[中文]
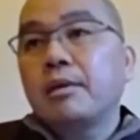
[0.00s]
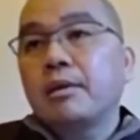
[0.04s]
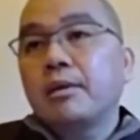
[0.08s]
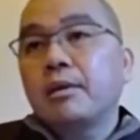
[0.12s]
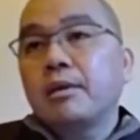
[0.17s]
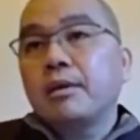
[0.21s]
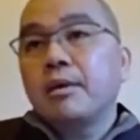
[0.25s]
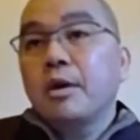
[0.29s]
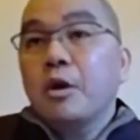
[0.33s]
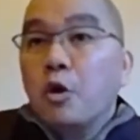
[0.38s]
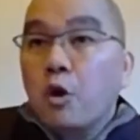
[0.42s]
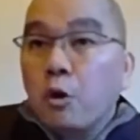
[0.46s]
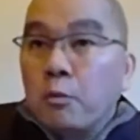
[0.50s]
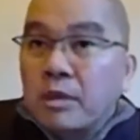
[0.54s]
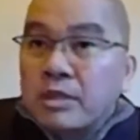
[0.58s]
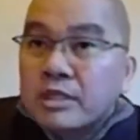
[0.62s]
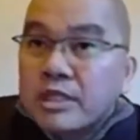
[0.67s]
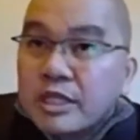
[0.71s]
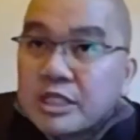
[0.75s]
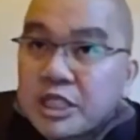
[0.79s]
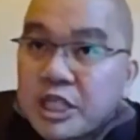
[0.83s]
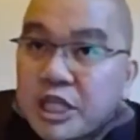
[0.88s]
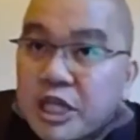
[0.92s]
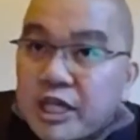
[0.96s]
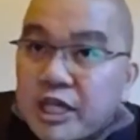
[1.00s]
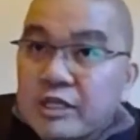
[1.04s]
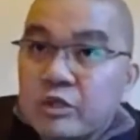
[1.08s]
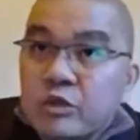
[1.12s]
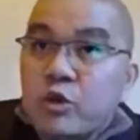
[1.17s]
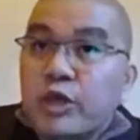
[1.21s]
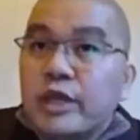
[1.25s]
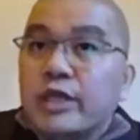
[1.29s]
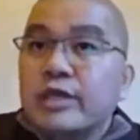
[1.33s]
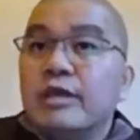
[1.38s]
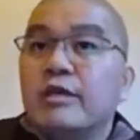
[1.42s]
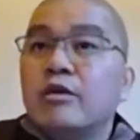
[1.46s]
我们的称
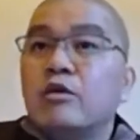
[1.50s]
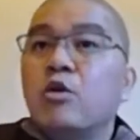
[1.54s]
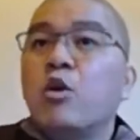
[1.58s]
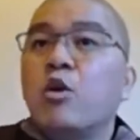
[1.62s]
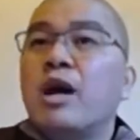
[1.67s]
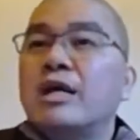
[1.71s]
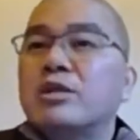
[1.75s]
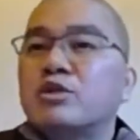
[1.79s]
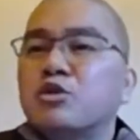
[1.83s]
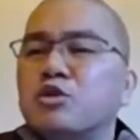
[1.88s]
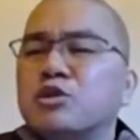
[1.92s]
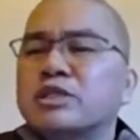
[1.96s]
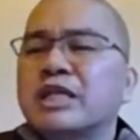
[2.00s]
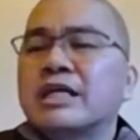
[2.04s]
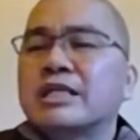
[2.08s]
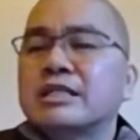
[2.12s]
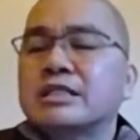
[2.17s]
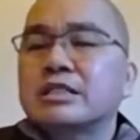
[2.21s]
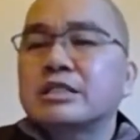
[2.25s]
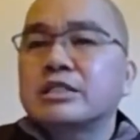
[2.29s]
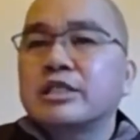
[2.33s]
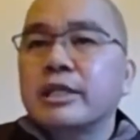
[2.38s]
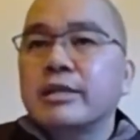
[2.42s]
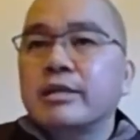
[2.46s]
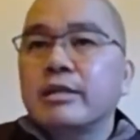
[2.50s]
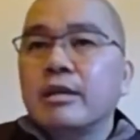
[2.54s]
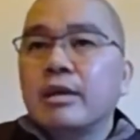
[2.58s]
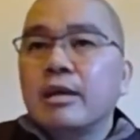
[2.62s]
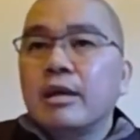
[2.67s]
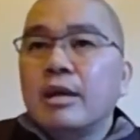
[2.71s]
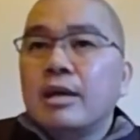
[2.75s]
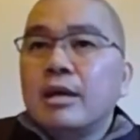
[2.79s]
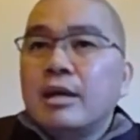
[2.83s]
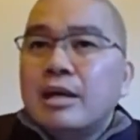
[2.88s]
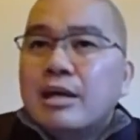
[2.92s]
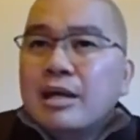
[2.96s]
谓要花多长时间？
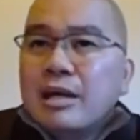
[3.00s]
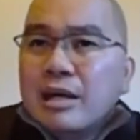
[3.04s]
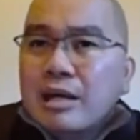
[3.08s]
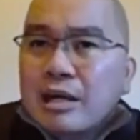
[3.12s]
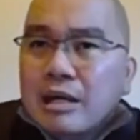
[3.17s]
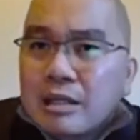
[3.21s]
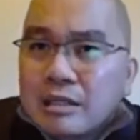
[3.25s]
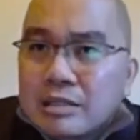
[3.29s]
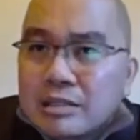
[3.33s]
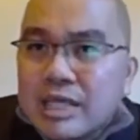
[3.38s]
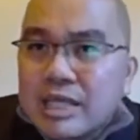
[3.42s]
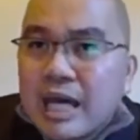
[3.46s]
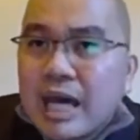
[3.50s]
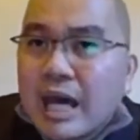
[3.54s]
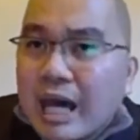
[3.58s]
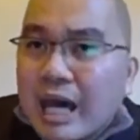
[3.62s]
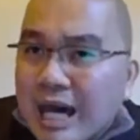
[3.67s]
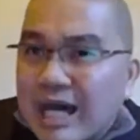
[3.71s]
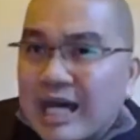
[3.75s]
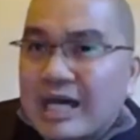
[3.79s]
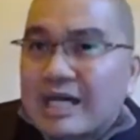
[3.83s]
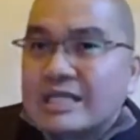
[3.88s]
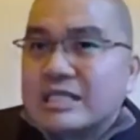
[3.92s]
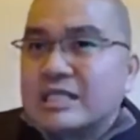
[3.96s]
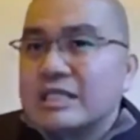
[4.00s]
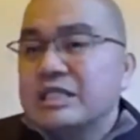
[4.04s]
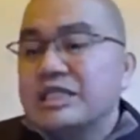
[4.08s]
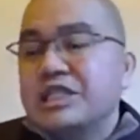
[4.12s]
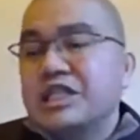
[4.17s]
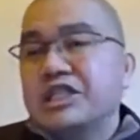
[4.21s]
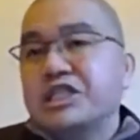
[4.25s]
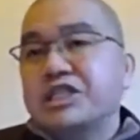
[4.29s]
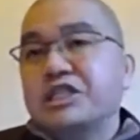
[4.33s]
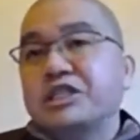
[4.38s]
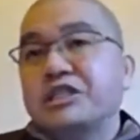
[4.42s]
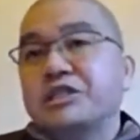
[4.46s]
二大阿僧
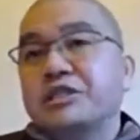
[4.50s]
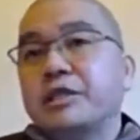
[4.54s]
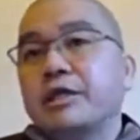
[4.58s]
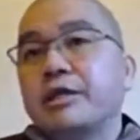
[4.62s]
祇劫。